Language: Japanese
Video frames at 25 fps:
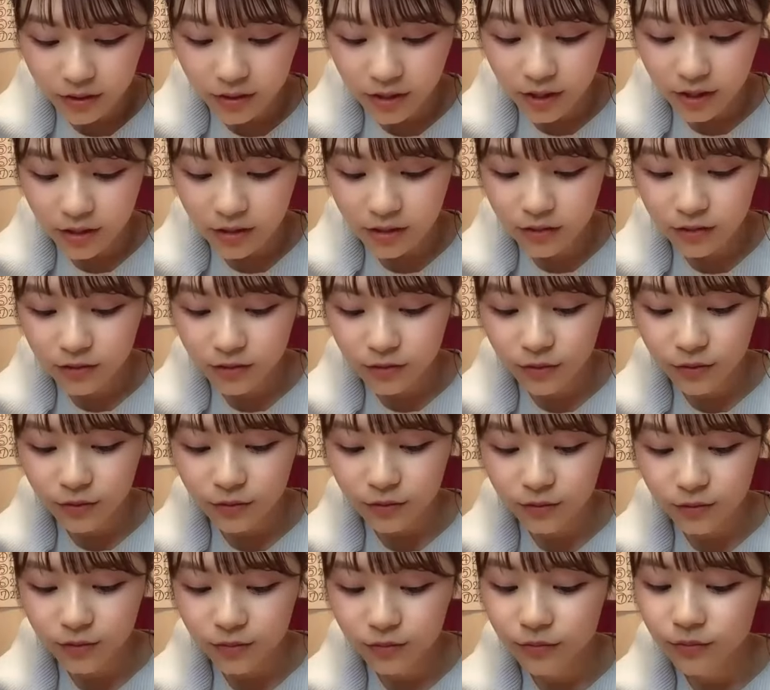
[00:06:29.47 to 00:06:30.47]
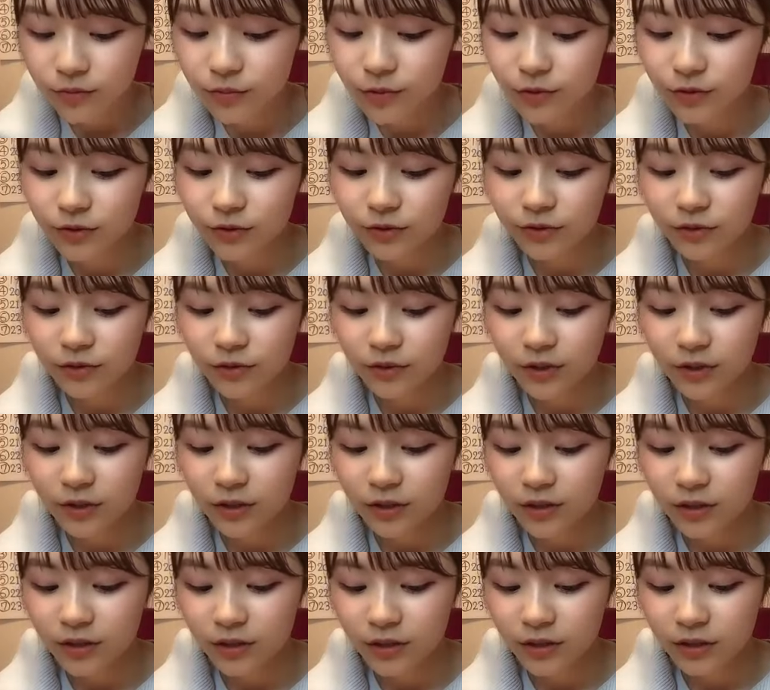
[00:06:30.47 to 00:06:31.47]
34分
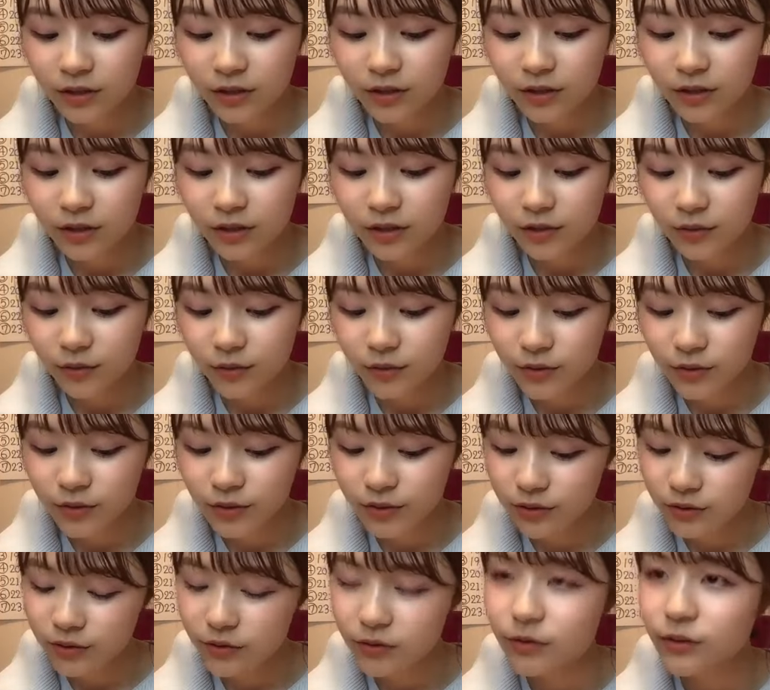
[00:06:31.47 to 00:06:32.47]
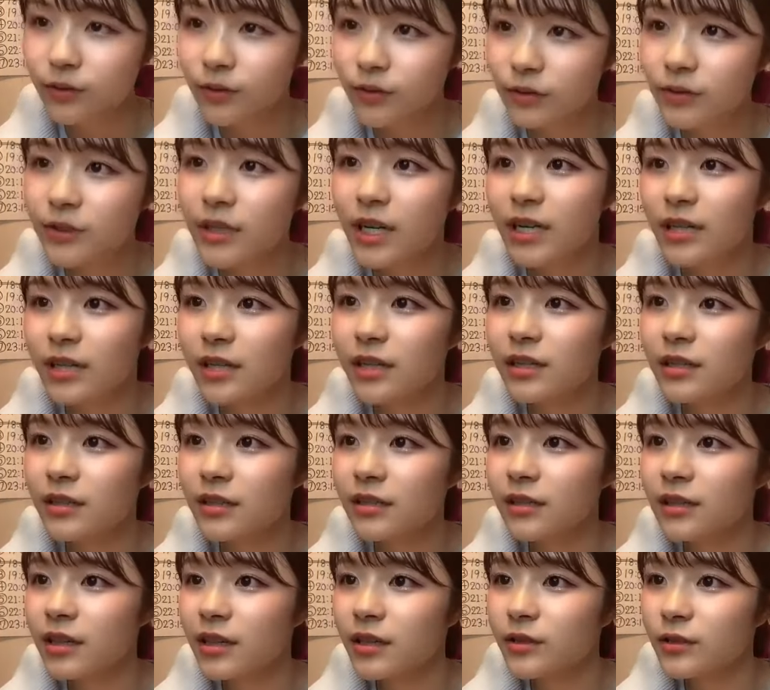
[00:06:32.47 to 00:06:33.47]
45ぐらいで切
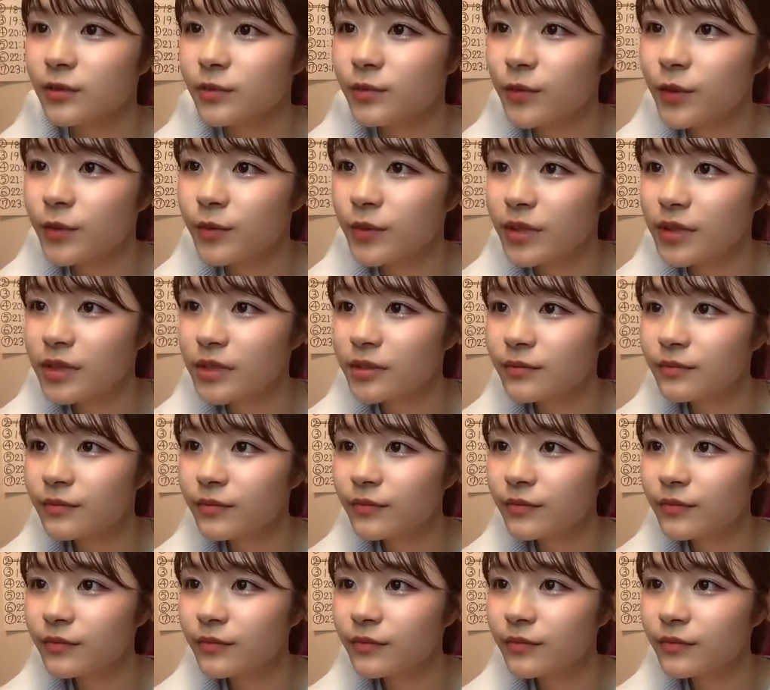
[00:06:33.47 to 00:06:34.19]
りたいと思います